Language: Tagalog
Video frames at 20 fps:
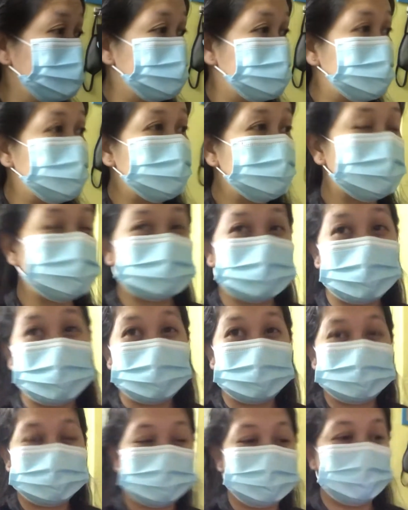susi
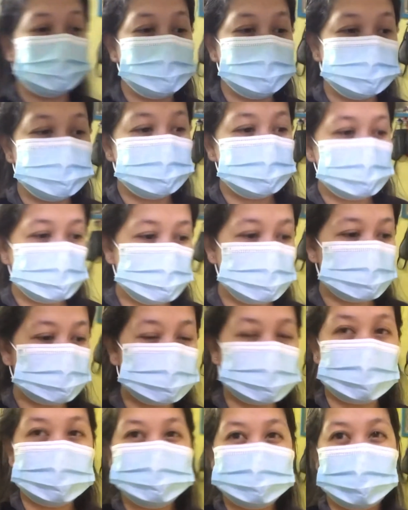dahil hindi na naman
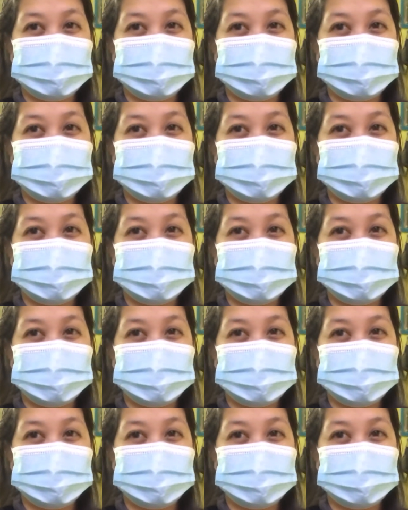tayo